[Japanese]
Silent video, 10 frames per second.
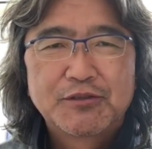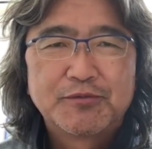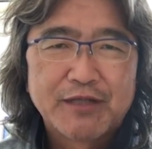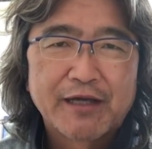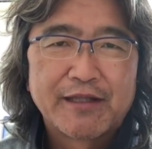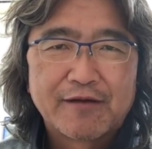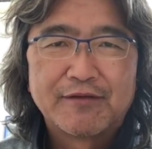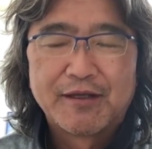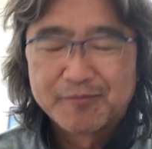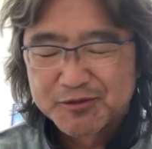40分かけてや
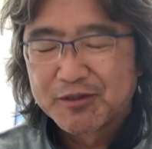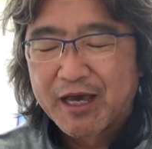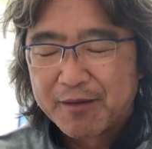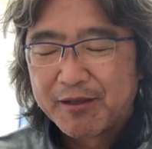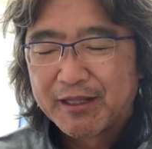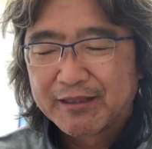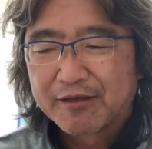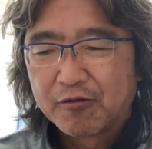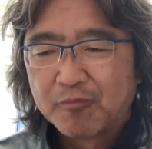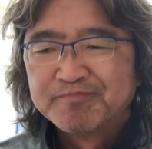るんで、ちょっと早めだっ
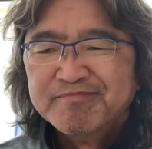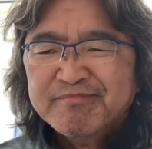たけど、